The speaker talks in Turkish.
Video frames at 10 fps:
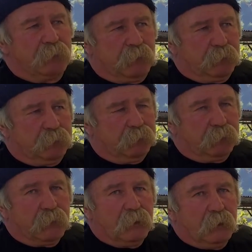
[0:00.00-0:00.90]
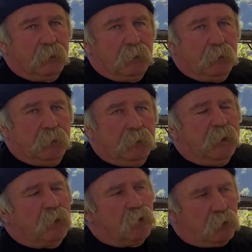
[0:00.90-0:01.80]
vermedim. Ee,
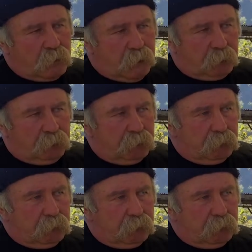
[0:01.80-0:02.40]
ne korkarım